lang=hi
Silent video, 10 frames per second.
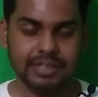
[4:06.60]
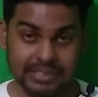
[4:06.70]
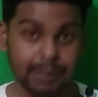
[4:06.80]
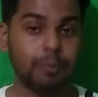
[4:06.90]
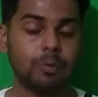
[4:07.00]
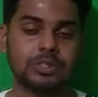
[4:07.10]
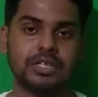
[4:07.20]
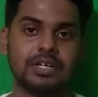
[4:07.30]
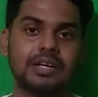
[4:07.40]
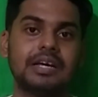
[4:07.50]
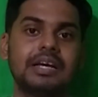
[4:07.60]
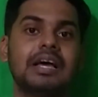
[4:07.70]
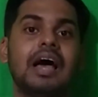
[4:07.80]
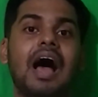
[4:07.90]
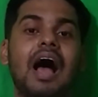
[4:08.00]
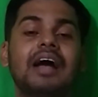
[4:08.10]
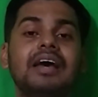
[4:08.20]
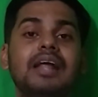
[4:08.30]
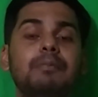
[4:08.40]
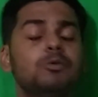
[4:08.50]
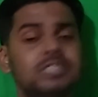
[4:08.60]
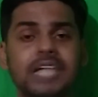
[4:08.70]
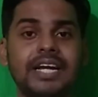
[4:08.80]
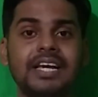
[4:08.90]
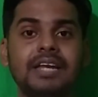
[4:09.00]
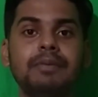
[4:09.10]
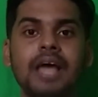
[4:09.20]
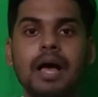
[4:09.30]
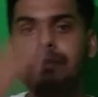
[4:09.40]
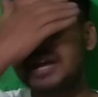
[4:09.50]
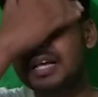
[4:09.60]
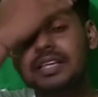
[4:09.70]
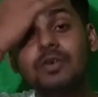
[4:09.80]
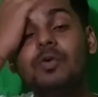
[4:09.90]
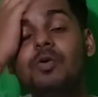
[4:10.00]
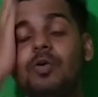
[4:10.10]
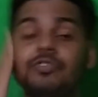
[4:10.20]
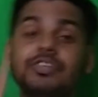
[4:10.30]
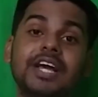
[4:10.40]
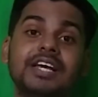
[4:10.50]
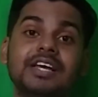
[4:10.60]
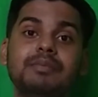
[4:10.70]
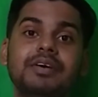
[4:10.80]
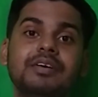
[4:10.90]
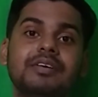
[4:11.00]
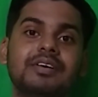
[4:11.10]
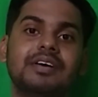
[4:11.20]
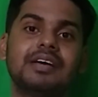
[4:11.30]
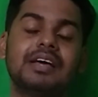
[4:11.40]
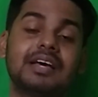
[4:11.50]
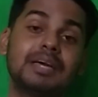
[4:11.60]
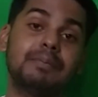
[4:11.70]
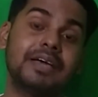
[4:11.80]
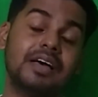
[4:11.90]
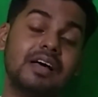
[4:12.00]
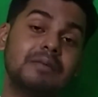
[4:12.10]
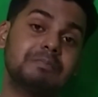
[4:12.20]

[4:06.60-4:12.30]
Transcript: सपोज अगर आप उस कैटेगरी में यहां पर आते हो कौन सी कैटेगरी में कि भैया